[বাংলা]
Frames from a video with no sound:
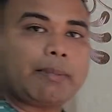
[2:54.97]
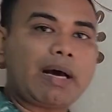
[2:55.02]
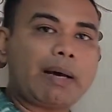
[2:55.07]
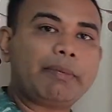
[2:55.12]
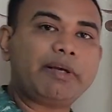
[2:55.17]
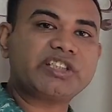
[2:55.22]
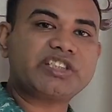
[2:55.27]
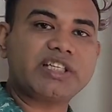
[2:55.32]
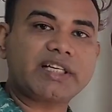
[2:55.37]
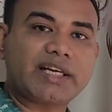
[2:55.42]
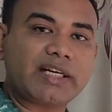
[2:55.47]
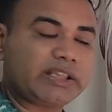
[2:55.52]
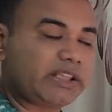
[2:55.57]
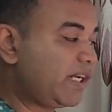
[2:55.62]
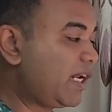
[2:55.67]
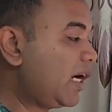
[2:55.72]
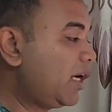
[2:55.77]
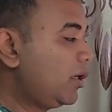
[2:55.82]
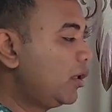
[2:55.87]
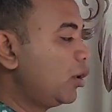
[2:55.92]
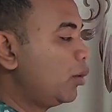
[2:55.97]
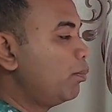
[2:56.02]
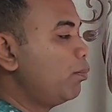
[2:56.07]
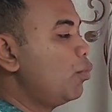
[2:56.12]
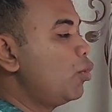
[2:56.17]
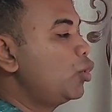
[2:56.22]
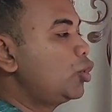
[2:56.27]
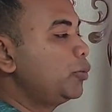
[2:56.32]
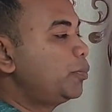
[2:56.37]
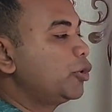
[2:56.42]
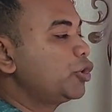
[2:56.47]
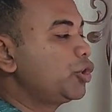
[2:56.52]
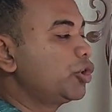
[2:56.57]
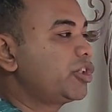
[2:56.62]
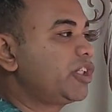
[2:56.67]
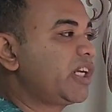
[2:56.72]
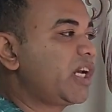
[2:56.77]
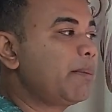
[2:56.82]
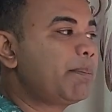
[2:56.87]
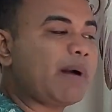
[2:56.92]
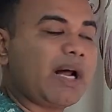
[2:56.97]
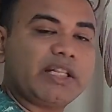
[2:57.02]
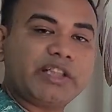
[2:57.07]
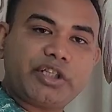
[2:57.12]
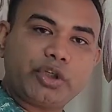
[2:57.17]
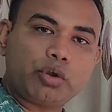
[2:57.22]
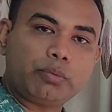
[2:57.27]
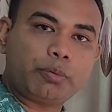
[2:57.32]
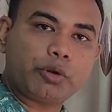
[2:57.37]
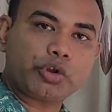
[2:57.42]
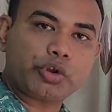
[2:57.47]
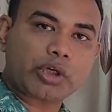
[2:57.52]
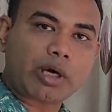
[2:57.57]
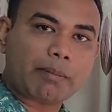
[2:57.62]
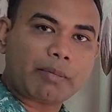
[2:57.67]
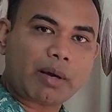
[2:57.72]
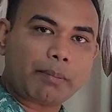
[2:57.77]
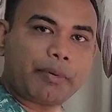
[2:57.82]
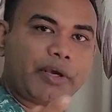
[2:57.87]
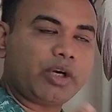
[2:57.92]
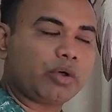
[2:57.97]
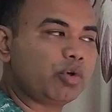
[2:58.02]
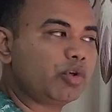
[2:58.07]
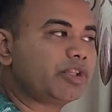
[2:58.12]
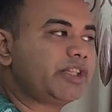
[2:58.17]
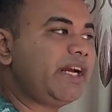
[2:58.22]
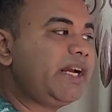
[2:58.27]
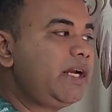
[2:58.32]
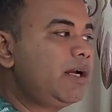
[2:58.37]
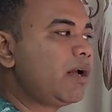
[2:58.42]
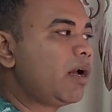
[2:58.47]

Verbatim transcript: এভাবে শিক্ষার্থীরা মোট উপযোগ থেকে প্রান্তিক উপযোগ আমরা বের করতে